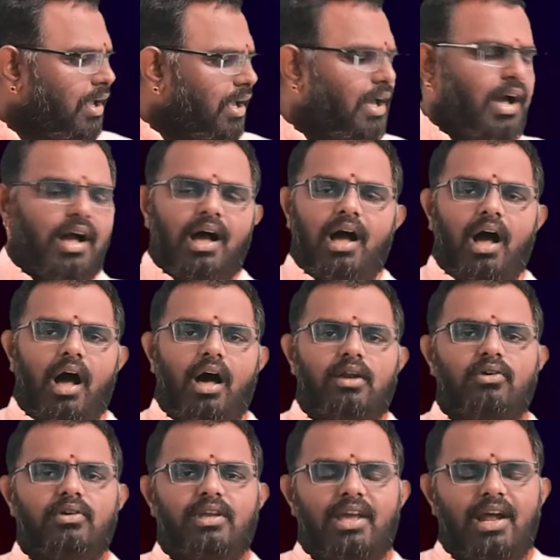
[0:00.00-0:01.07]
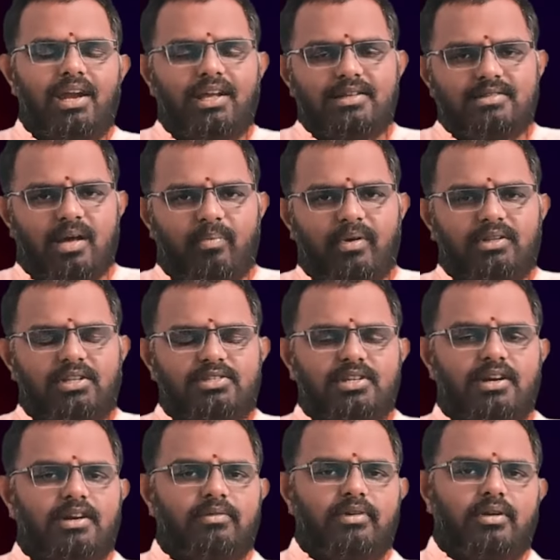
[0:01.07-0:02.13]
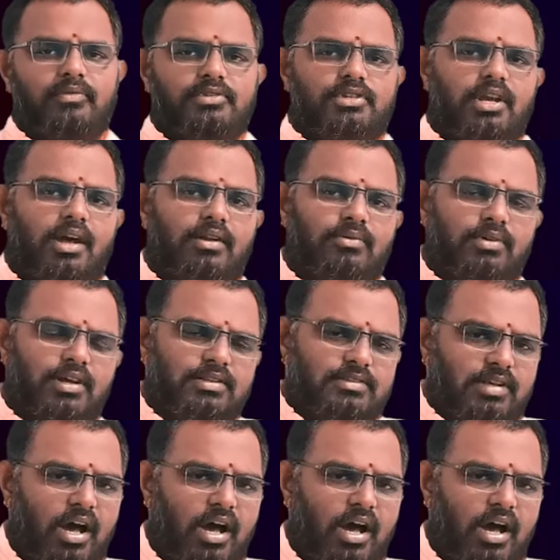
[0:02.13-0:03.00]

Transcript: ఇక ఆరోగ్యానికి సంబంధించినటువంటి విషయాలు కూడా